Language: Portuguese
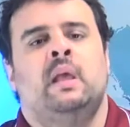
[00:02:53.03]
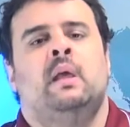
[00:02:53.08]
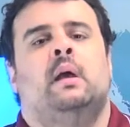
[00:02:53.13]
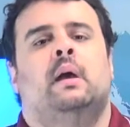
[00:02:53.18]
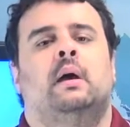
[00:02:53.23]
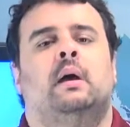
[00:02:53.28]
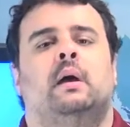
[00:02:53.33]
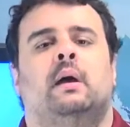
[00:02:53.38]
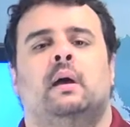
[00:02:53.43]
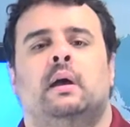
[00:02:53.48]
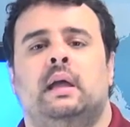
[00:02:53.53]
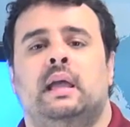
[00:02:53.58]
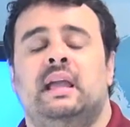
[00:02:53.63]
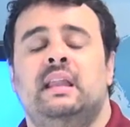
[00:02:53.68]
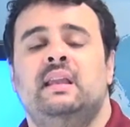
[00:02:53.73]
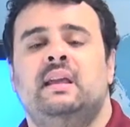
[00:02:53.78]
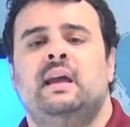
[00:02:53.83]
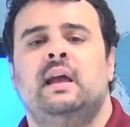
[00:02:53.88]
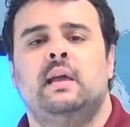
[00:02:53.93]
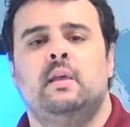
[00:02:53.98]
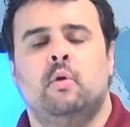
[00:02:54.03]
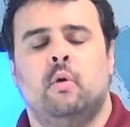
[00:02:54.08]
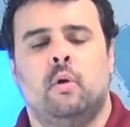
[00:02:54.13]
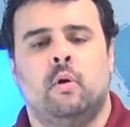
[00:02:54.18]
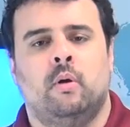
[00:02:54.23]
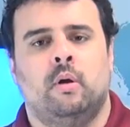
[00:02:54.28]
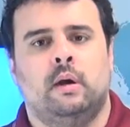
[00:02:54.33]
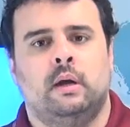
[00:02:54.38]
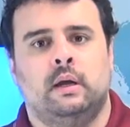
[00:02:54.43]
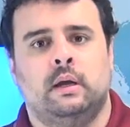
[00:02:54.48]
Uh, ele
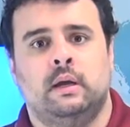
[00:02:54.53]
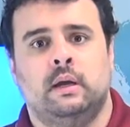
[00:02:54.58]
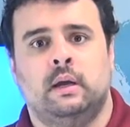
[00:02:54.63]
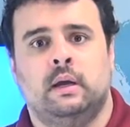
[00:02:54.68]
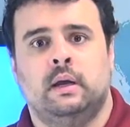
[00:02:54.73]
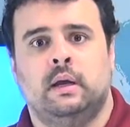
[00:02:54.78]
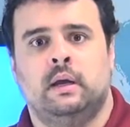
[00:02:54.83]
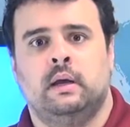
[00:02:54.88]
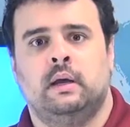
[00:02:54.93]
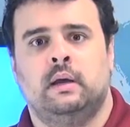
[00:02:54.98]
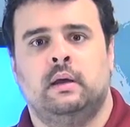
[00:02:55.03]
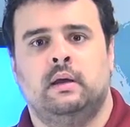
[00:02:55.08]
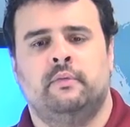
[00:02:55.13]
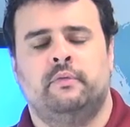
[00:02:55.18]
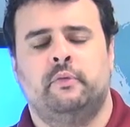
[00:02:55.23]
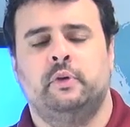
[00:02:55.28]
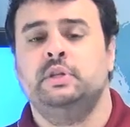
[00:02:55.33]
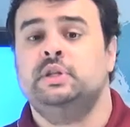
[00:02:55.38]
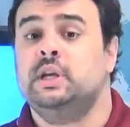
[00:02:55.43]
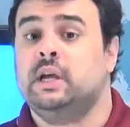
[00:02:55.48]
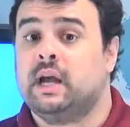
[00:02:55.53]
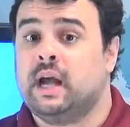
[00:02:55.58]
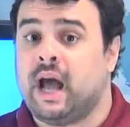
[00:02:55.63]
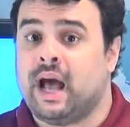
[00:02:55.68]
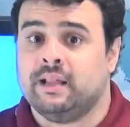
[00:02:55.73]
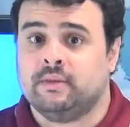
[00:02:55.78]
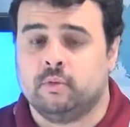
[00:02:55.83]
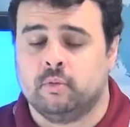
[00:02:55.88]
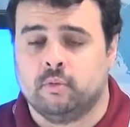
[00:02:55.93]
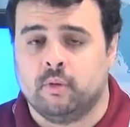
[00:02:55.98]
ganhou, uh, foi
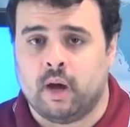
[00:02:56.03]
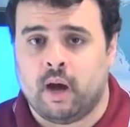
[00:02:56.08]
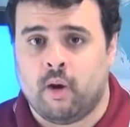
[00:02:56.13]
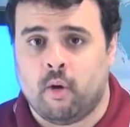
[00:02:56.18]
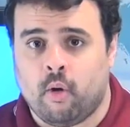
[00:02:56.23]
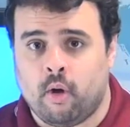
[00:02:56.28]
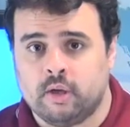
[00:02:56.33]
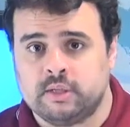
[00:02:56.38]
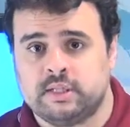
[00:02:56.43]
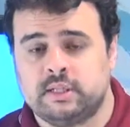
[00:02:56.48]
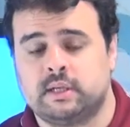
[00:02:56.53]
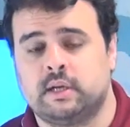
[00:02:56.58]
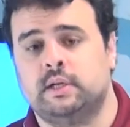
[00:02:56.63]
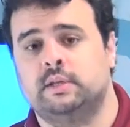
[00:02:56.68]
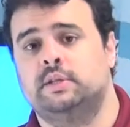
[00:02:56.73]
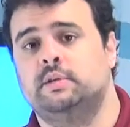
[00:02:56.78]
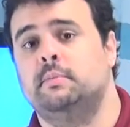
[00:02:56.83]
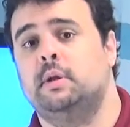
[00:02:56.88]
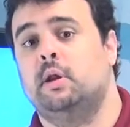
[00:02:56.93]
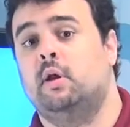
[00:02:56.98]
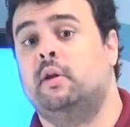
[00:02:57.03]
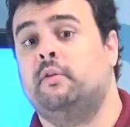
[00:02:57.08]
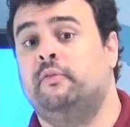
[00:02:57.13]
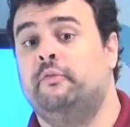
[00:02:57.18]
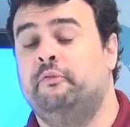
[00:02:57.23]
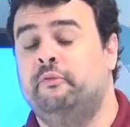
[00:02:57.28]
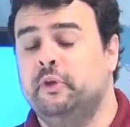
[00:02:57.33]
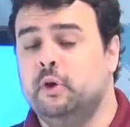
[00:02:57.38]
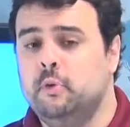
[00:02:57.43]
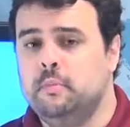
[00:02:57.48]
indicado ao Oscar de melhor
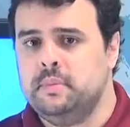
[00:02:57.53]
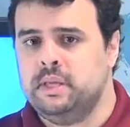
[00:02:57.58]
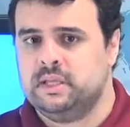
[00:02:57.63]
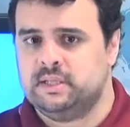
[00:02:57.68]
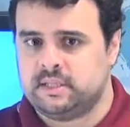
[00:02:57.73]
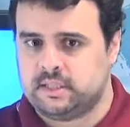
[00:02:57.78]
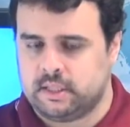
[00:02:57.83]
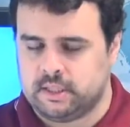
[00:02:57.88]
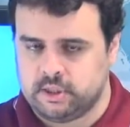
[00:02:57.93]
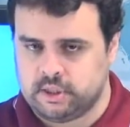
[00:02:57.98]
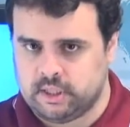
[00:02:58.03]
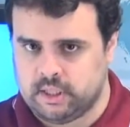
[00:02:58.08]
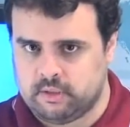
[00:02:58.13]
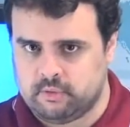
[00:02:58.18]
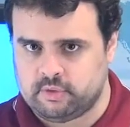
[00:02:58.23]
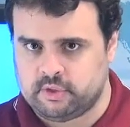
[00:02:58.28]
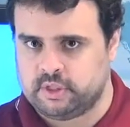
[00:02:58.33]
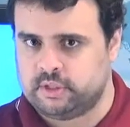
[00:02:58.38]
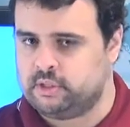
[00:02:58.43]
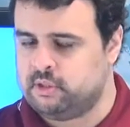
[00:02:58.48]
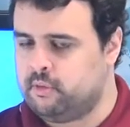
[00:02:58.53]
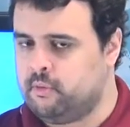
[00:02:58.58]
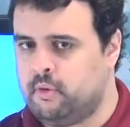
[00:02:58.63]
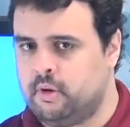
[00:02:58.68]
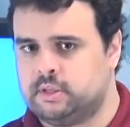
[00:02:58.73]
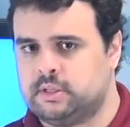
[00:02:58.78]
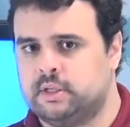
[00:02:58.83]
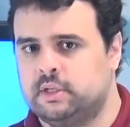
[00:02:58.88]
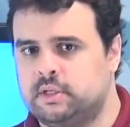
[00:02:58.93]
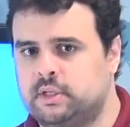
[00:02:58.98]
filme estrangeiro, ou seja, não
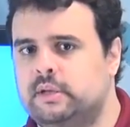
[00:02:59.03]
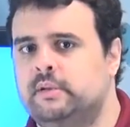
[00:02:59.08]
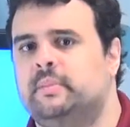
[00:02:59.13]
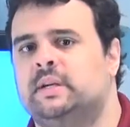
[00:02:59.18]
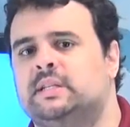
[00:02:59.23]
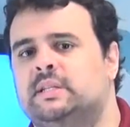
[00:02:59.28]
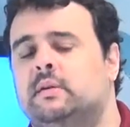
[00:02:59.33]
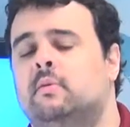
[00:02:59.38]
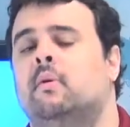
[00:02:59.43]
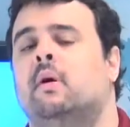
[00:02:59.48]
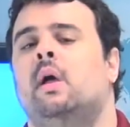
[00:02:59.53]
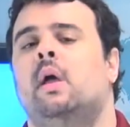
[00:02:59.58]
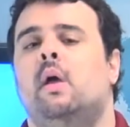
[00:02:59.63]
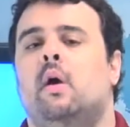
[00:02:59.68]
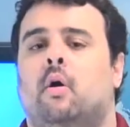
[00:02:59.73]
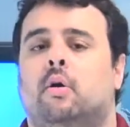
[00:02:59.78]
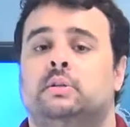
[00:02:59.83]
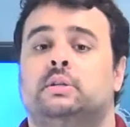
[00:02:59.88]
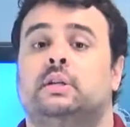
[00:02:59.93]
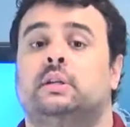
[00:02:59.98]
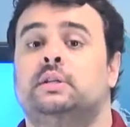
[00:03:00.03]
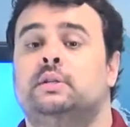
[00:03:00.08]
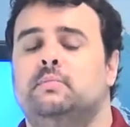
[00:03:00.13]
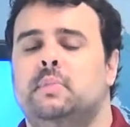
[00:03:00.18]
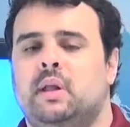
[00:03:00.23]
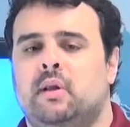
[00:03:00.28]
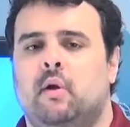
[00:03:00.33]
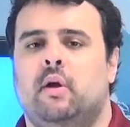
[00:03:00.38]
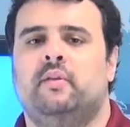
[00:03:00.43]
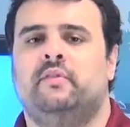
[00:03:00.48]
Oscar de animação, Oscar de
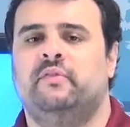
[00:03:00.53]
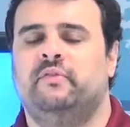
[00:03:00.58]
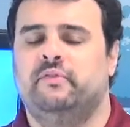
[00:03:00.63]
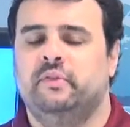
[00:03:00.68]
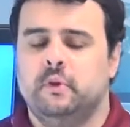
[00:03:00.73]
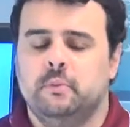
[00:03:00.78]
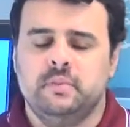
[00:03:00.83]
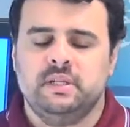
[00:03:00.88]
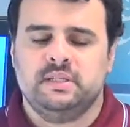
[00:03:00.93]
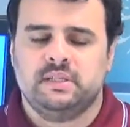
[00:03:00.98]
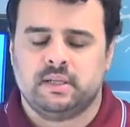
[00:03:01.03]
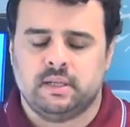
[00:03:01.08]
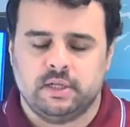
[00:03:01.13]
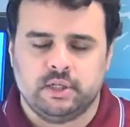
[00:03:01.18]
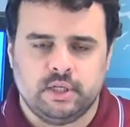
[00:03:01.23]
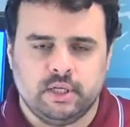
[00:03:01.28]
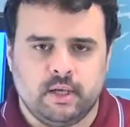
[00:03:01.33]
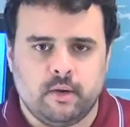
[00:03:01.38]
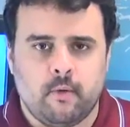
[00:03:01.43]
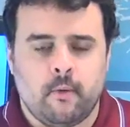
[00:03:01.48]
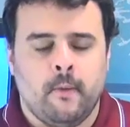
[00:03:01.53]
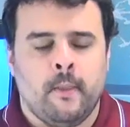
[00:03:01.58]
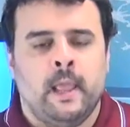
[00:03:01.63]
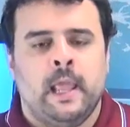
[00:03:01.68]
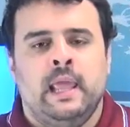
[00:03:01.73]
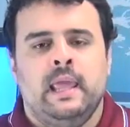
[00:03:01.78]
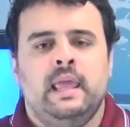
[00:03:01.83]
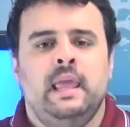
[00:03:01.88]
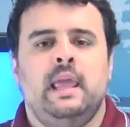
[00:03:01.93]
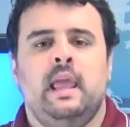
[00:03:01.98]
melhor filme estrangeiro,
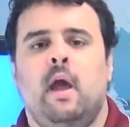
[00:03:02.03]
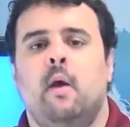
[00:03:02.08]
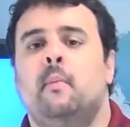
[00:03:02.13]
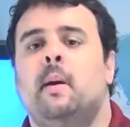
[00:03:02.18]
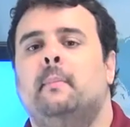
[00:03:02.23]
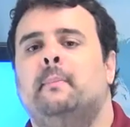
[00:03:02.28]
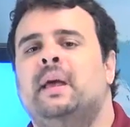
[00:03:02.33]
e é uma